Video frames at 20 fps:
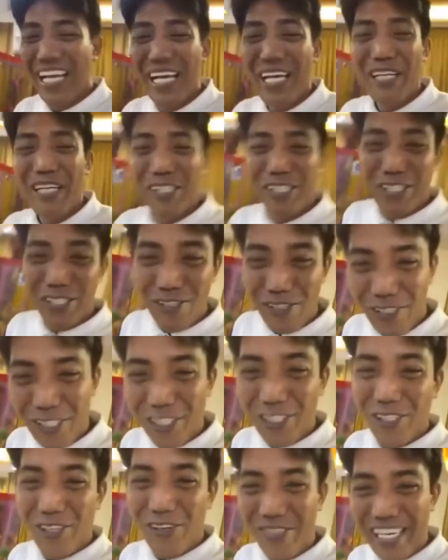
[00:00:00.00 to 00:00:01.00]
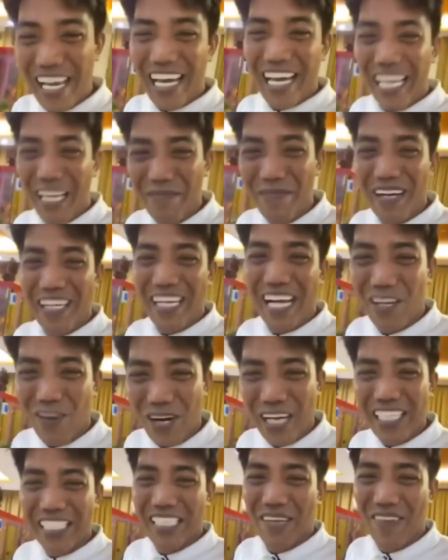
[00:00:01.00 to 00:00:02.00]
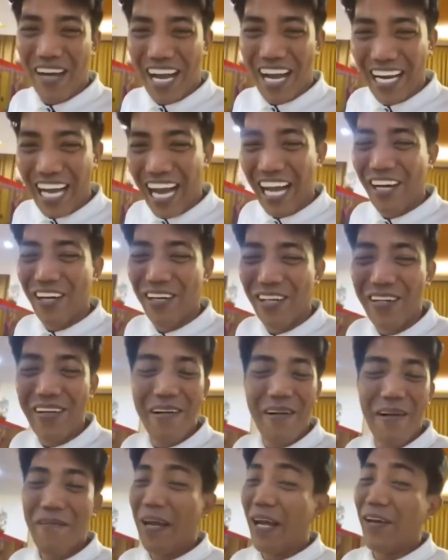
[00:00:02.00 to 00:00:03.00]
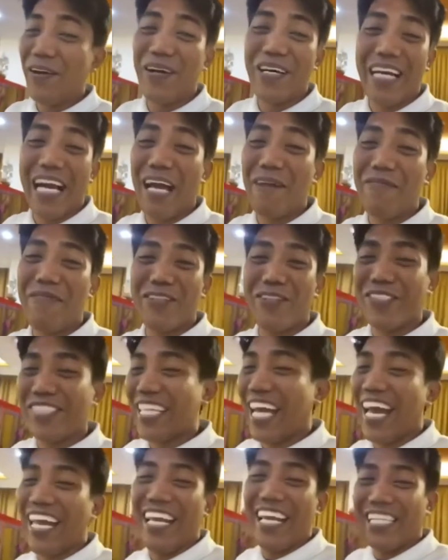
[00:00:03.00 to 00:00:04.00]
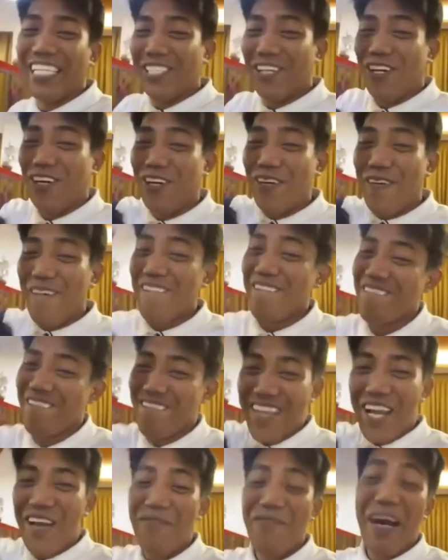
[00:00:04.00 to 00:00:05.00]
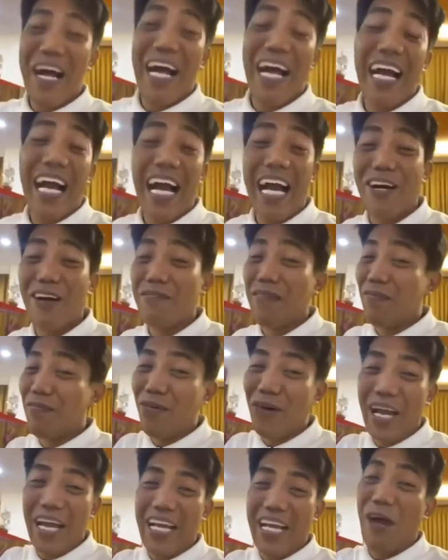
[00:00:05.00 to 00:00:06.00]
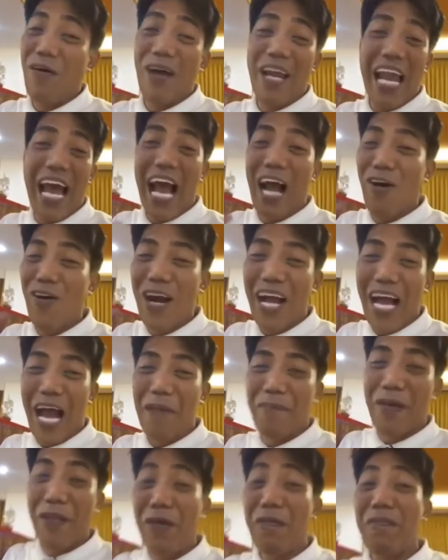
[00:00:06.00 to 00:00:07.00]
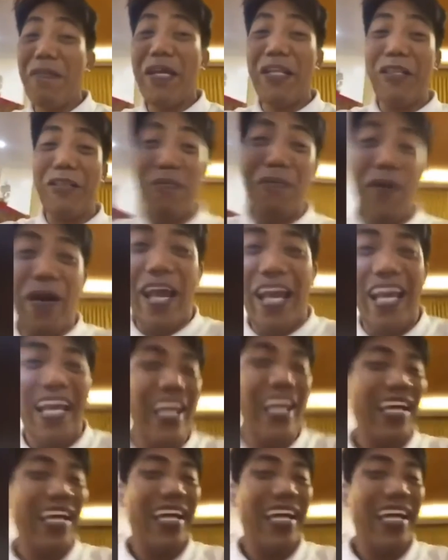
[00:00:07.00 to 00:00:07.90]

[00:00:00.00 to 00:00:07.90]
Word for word: Gustong gusto ko nakikipaggaguhan sa mga gago. Pero grabe tong challenge to. Mga gago, mabuhay ka. Wala akong copy ng video mo eh.